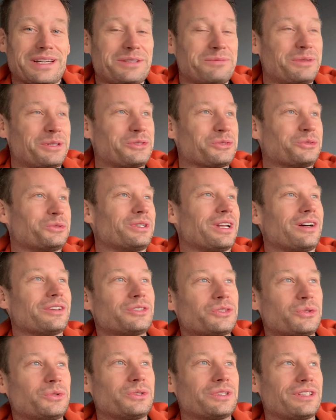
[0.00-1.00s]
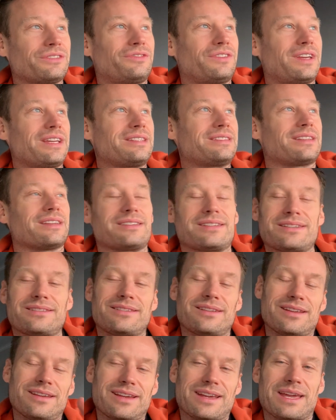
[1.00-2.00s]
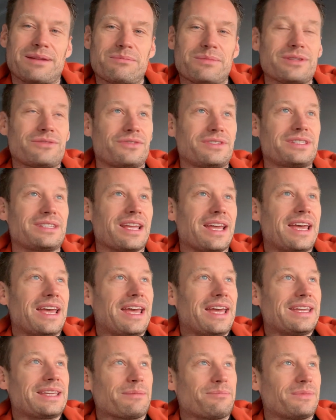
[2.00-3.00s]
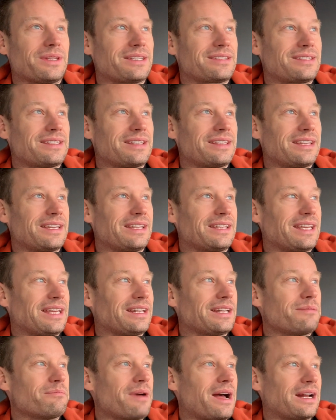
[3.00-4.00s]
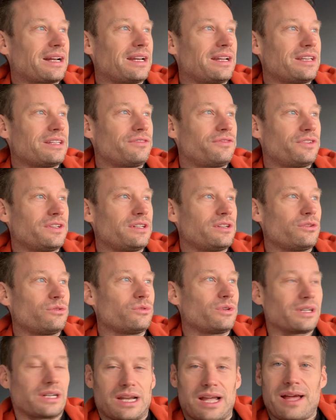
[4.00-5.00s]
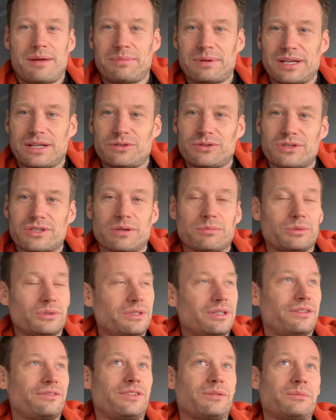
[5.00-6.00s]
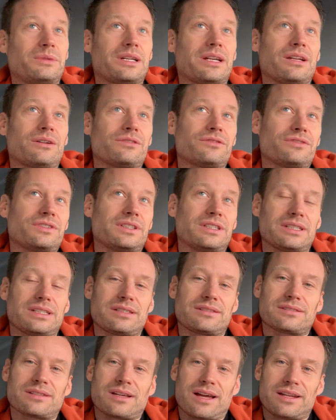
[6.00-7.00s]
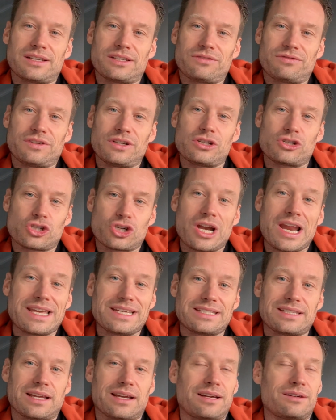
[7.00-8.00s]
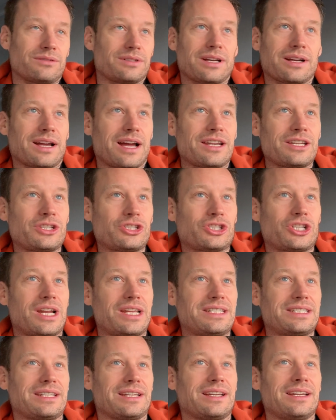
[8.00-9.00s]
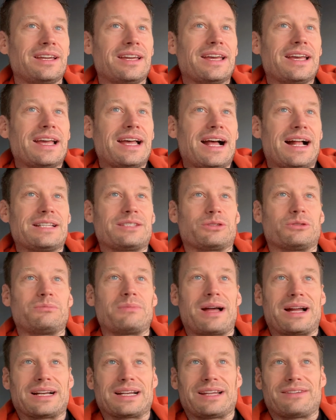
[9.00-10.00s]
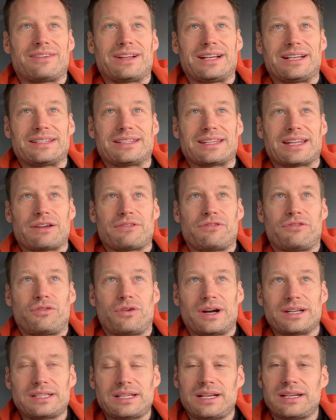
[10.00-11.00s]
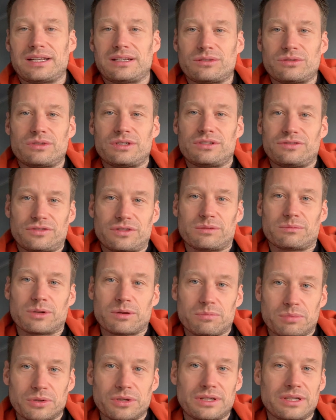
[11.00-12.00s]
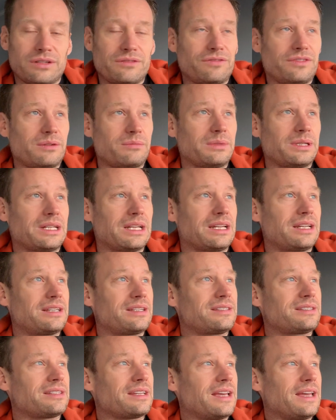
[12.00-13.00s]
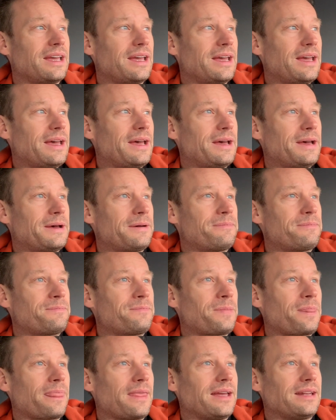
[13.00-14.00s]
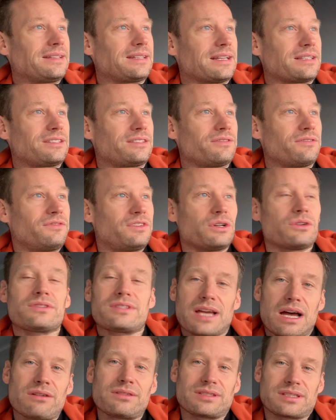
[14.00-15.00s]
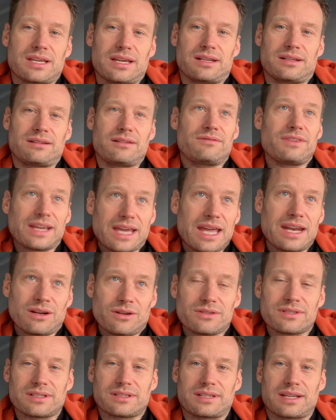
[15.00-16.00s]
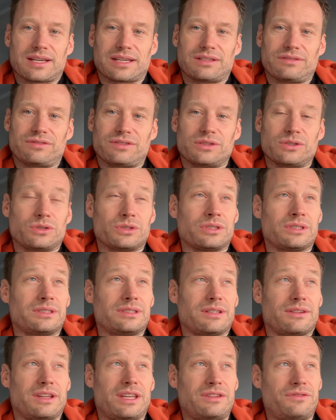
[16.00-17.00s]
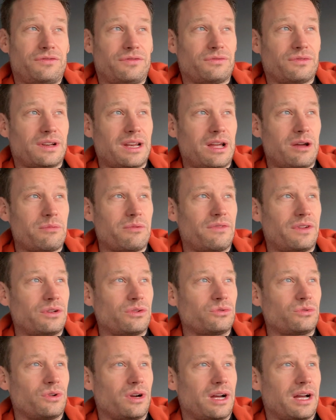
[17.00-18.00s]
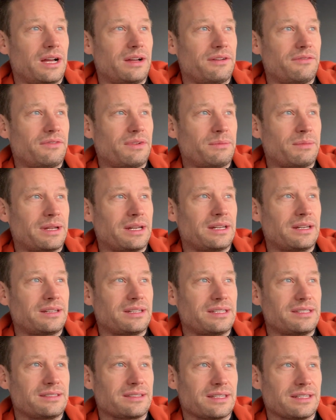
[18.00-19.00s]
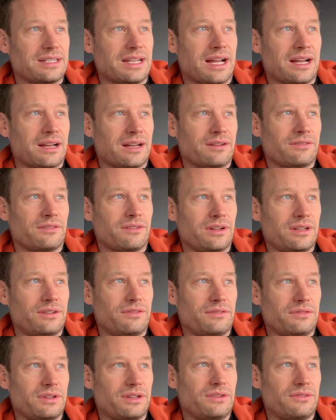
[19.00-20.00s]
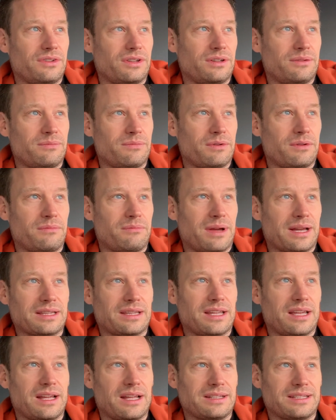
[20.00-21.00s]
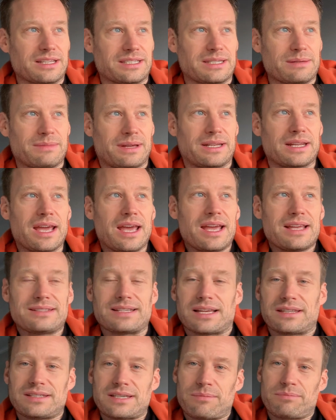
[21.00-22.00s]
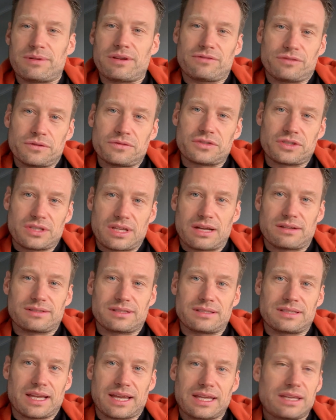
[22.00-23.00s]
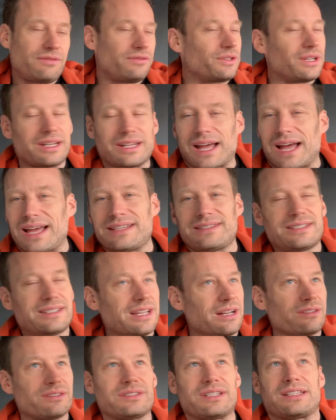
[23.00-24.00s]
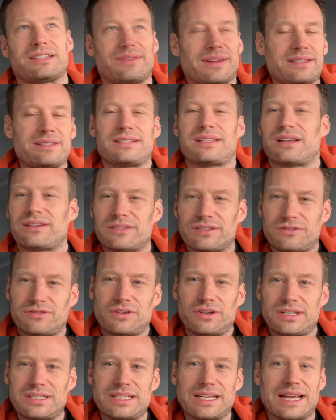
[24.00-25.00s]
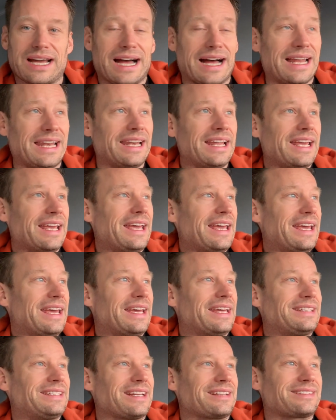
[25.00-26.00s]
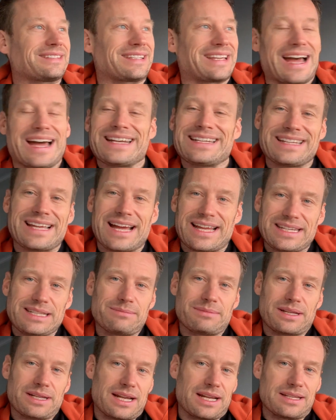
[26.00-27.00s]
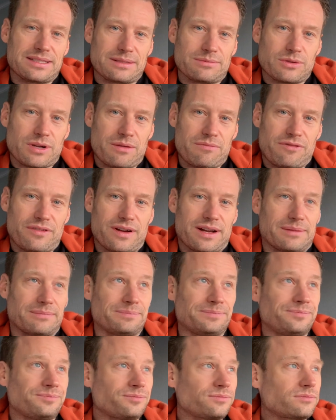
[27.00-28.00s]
nicht mehr so gut aus. So ungefähr ist das. Ist, ihr kennt mich, wisst, ich habe nichts äh, äh, gegen den Makler. Ich finde nur, klar, bin natürlich gebundener Vermittler und finde das gar nicht viel schlechter oder gar nicht schlechter als so ein Makler, weil der Vorteil natürlich von einem gebundenen Vermittler ist, ähm, dass wir uns auskennen. Wir kennen unsere Tarife. Und ich glaube, wenn du wenn man diesen Gedanken äh, äh, ähm, macht, äh, dass jemand sagt, ich habe hier 50.000 Tarif oder 30.000 oder 20.000, ist völlig egal. Äh, das kann gar niemand alles im Kopf haben.